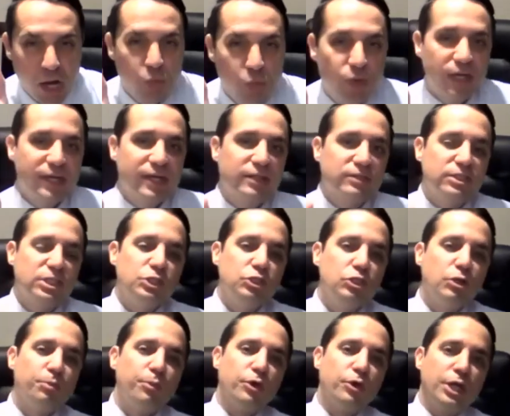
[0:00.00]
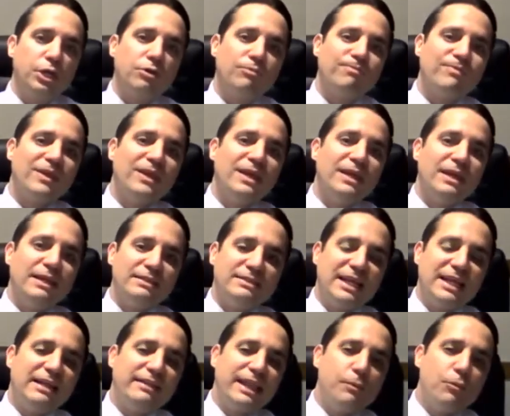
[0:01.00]
que un ejercicio porque
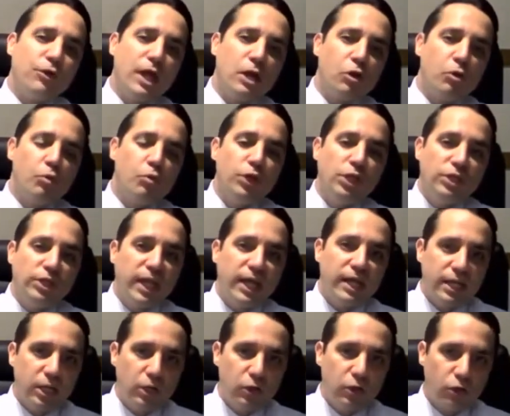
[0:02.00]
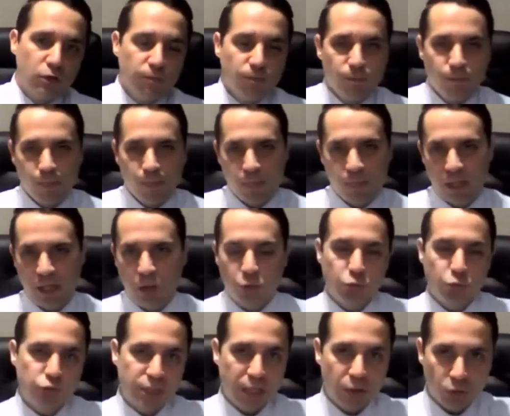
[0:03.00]
saltamos de algo muy técnico que
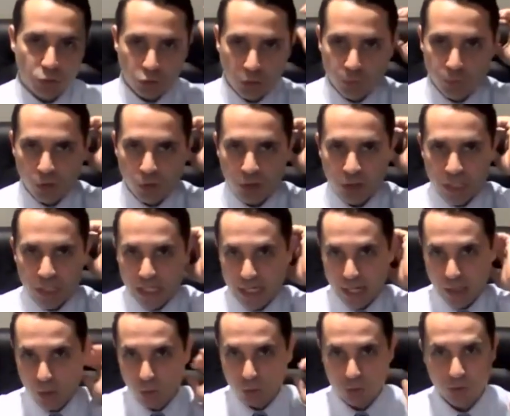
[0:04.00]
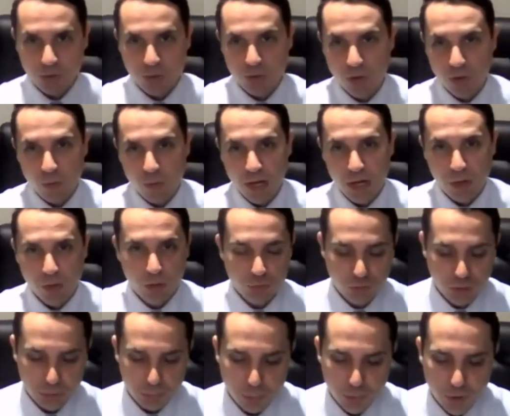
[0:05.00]
escuché al doctor Molgrín, a la doctora Dobarro,
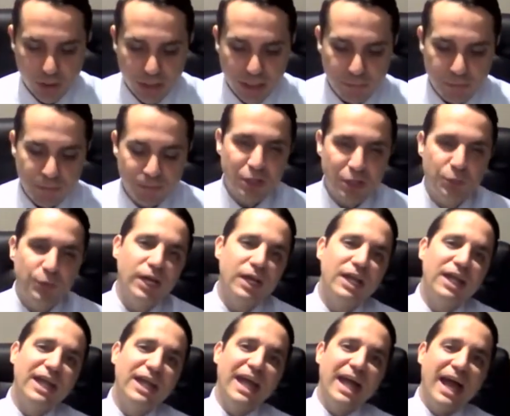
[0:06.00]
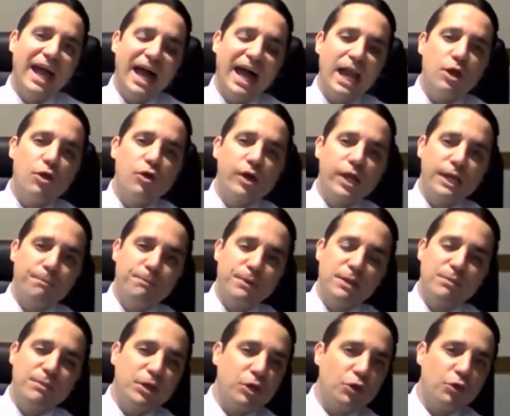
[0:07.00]
que son exponentes de primer nivel, algo que
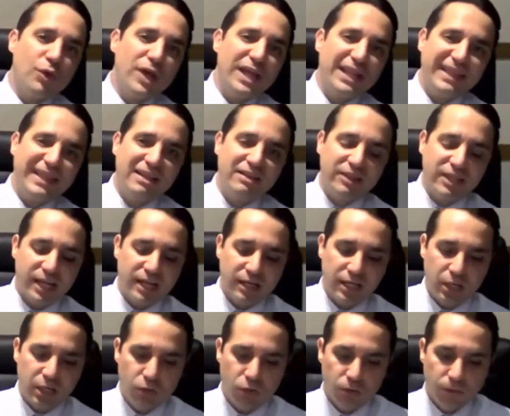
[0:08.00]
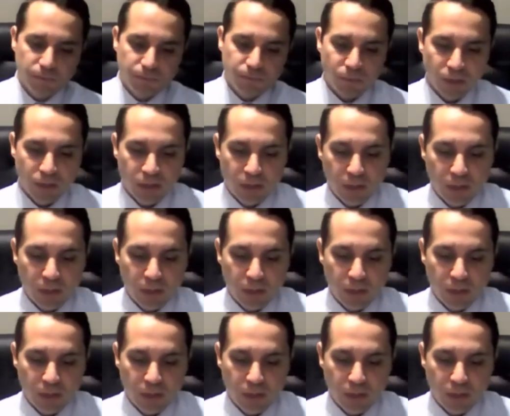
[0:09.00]
primero no es tan técnico,